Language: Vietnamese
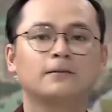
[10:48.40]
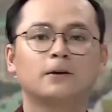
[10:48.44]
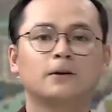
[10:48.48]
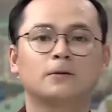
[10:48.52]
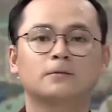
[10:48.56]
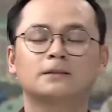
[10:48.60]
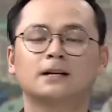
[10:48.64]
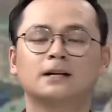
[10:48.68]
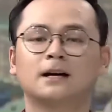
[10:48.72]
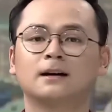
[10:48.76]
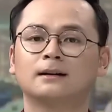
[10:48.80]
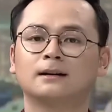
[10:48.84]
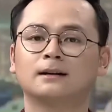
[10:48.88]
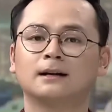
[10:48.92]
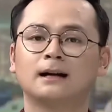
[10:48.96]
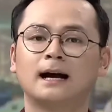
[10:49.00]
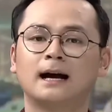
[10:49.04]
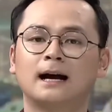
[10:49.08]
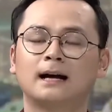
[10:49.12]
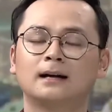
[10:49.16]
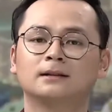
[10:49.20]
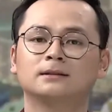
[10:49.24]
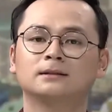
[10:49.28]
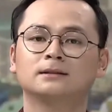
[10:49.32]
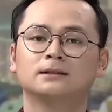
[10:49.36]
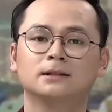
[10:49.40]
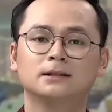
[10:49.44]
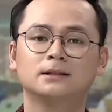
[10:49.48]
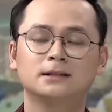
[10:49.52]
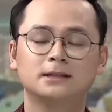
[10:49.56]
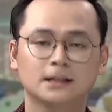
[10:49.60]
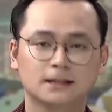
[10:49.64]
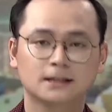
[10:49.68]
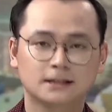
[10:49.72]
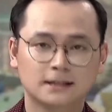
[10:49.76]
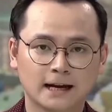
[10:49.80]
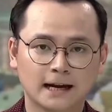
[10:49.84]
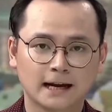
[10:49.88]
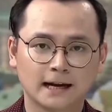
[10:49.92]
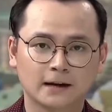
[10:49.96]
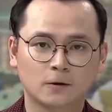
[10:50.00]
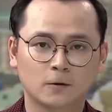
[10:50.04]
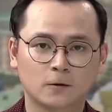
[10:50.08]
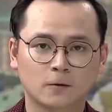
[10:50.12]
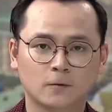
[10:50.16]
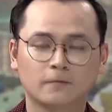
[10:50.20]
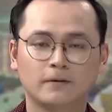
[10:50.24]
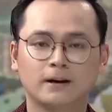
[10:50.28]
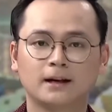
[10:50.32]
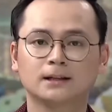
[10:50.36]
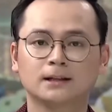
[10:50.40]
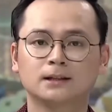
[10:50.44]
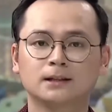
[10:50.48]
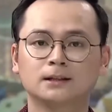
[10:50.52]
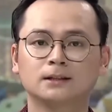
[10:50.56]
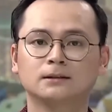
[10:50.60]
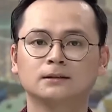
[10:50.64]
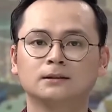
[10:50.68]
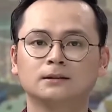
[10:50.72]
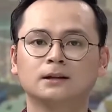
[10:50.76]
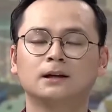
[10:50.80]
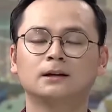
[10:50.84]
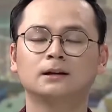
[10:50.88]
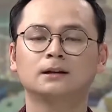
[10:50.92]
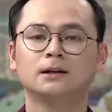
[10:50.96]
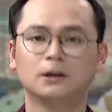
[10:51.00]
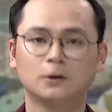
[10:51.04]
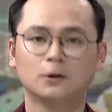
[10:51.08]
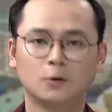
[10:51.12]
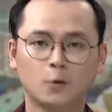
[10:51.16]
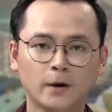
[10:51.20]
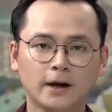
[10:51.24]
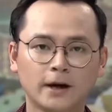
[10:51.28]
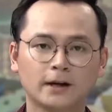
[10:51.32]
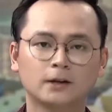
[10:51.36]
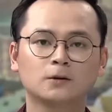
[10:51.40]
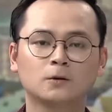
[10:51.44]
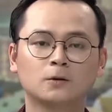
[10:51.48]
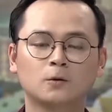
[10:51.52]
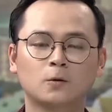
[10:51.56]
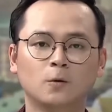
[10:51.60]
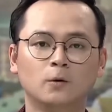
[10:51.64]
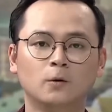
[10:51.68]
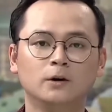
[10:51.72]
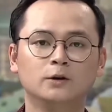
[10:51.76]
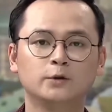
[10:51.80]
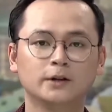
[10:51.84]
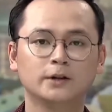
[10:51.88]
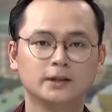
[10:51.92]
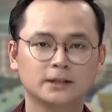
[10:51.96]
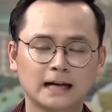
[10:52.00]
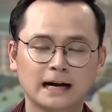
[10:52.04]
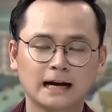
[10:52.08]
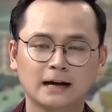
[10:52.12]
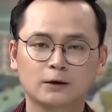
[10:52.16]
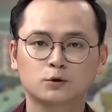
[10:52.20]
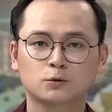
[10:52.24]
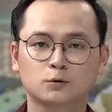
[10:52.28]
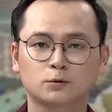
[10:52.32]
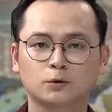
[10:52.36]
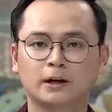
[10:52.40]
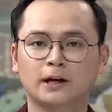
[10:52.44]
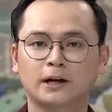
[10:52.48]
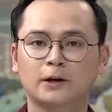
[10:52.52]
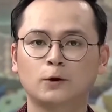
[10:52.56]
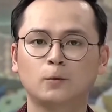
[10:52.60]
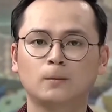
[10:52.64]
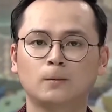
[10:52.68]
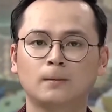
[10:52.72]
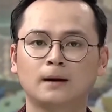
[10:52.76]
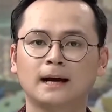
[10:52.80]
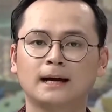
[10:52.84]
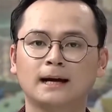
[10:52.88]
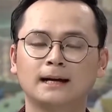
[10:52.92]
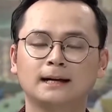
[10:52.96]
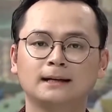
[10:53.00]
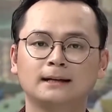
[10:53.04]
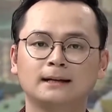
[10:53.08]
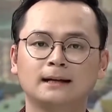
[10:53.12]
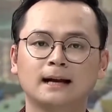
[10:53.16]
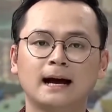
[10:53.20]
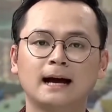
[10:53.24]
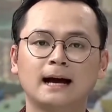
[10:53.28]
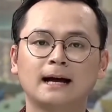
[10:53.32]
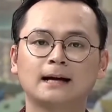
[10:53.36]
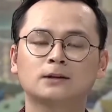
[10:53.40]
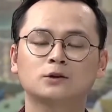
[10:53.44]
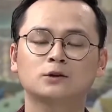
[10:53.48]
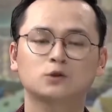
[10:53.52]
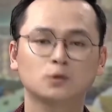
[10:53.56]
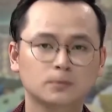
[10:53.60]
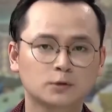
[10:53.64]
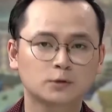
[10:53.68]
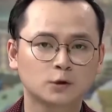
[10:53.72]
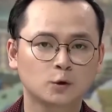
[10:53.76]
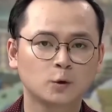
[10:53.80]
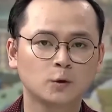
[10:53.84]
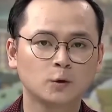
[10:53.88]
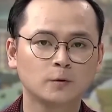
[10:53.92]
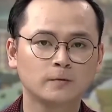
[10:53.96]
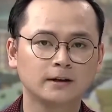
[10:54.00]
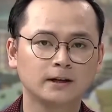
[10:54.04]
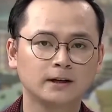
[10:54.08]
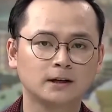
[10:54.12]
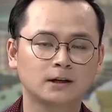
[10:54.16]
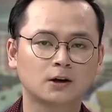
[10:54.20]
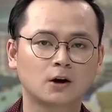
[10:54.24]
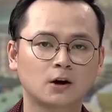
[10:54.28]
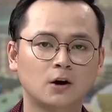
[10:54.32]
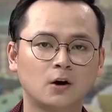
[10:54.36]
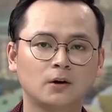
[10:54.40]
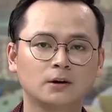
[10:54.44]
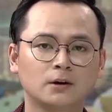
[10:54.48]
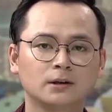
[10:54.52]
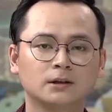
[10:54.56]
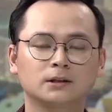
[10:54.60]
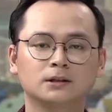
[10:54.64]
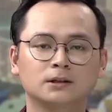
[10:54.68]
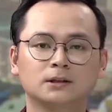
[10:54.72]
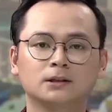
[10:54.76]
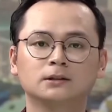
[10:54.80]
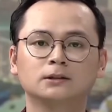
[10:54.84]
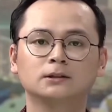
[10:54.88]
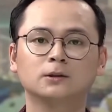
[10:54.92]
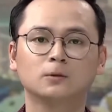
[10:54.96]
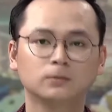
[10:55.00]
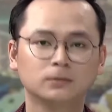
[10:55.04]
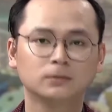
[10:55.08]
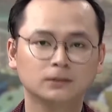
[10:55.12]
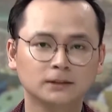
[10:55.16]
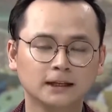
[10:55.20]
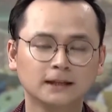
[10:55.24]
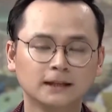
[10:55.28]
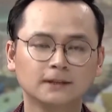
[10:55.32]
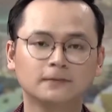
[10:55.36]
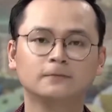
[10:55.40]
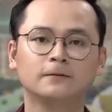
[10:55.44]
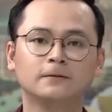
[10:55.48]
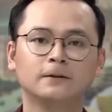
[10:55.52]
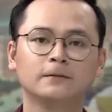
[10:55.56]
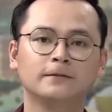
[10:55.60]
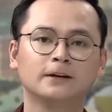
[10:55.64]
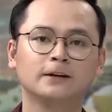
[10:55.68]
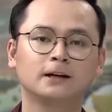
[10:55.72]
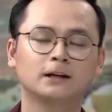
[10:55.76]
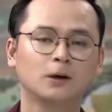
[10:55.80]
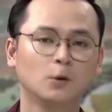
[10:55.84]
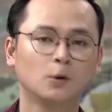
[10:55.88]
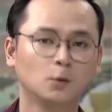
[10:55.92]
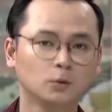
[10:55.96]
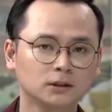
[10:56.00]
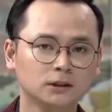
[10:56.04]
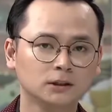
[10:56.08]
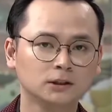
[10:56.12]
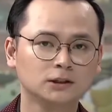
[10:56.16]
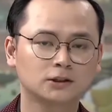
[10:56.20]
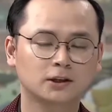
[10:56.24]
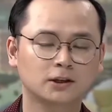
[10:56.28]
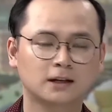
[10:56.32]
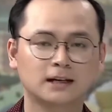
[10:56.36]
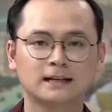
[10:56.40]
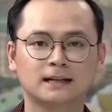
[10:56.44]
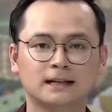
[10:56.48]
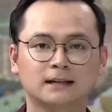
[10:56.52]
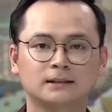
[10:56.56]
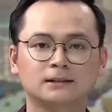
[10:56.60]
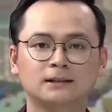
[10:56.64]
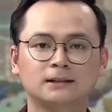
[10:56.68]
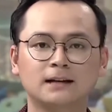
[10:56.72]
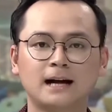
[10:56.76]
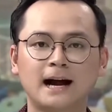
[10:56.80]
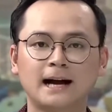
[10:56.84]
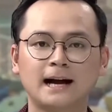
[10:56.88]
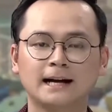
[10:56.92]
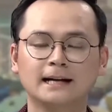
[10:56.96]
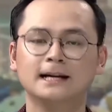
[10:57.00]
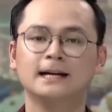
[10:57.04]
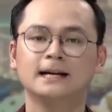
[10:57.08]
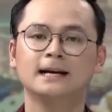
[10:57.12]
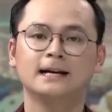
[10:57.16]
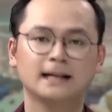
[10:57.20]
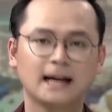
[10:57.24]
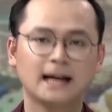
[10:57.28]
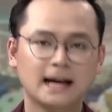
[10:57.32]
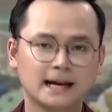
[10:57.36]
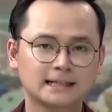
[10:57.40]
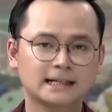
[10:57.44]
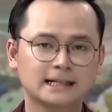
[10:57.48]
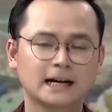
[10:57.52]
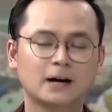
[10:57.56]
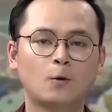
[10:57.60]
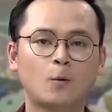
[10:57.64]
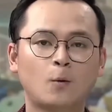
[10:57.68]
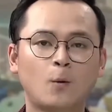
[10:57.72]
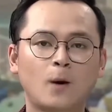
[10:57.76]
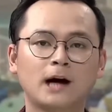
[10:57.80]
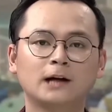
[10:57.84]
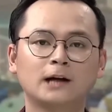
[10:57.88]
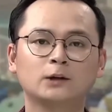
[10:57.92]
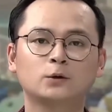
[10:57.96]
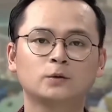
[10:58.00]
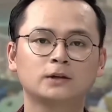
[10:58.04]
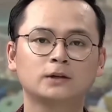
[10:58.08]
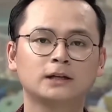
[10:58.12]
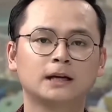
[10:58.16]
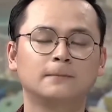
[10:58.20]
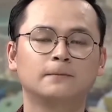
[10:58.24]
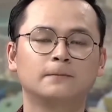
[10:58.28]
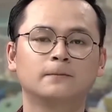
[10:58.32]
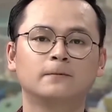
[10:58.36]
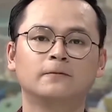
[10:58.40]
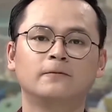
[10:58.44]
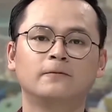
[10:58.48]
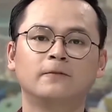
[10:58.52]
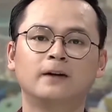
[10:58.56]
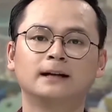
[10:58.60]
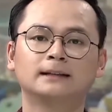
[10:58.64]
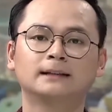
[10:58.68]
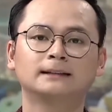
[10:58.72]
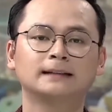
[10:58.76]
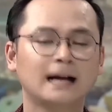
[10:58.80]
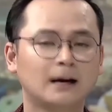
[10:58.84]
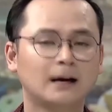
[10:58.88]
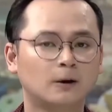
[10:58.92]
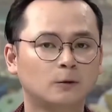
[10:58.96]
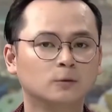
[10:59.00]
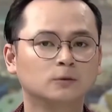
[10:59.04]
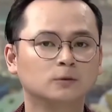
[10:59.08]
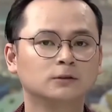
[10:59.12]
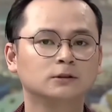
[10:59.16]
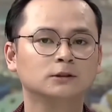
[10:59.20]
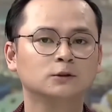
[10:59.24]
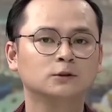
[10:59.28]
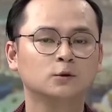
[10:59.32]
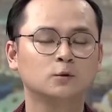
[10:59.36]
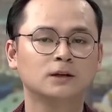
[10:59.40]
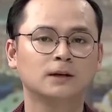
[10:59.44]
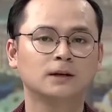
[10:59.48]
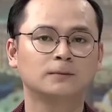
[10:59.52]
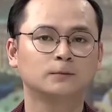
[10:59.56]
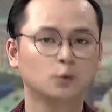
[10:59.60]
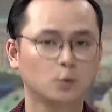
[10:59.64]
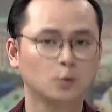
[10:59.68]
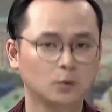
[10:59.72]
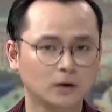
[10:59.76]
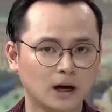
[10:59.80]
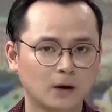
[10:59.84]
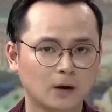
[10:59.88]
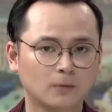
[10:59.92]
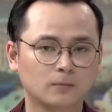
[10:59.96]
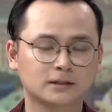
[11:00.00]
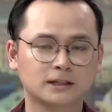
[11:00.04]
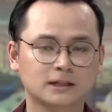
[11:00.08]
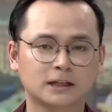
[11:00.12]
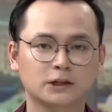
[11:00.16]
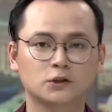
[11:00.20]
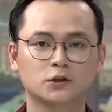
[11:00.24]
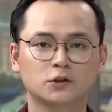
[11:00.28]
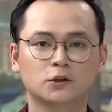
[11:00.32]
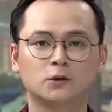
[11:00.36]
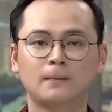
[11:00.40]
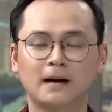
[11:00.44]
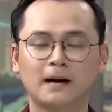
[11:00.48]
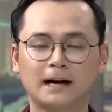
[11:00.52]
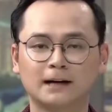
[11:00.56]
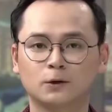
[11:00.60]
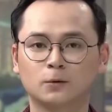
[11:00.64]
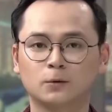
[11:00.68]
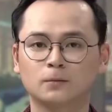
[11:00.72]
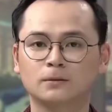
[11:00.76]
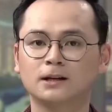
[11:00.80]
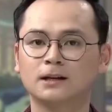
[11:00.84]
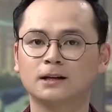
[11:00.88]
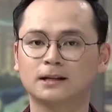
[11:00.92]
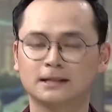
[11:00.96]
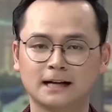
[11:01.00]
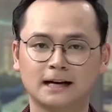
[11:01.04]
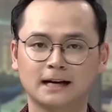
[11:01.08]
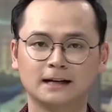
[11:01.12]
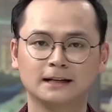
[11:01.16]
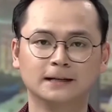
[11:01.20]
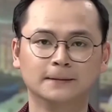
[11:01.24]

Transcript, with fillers: và hy vọng rằng là những chia sẻ và những ờ, lời khuyên của chuyên gia chúng tôi ngày hôm nay đã giúp cho quý vị có được những thông tin về việc đầu tư cho căn nhà thứ hai, đa dạng hóa thu nhập và tạo những thu nhập thụ động dành cho bạn cũng như là